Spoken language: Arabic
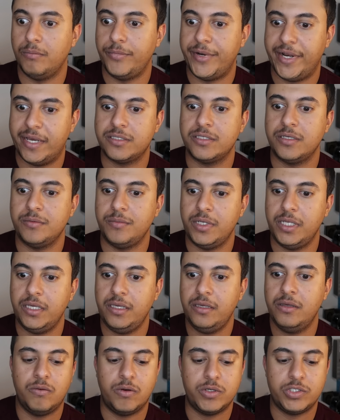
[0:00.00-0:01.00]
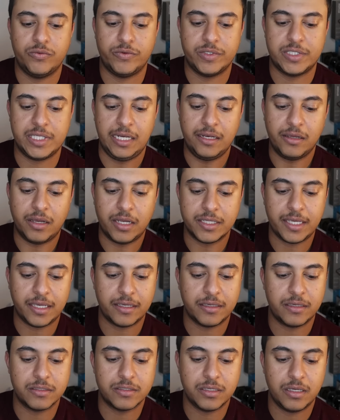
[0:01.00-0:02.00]
مناسب لي واشوف التعليقات
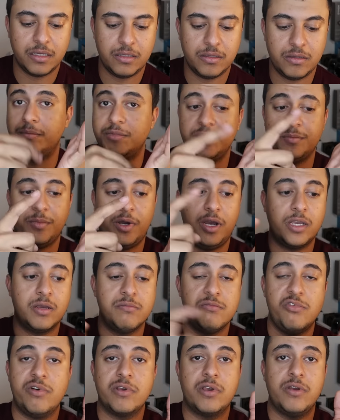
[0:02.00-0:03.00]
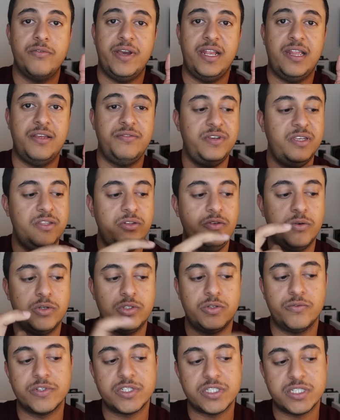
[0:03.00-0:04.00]
حقتها امشي معاكم موقف على فيديو
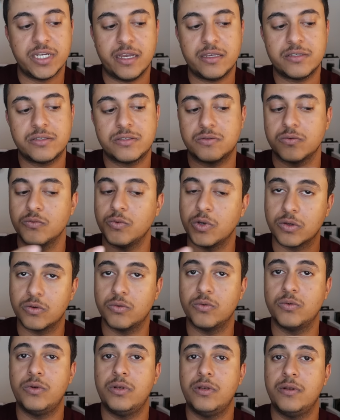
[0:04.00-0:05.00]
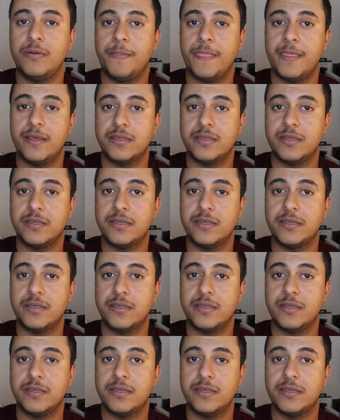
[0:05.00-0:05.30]
واشوف الشخص واقول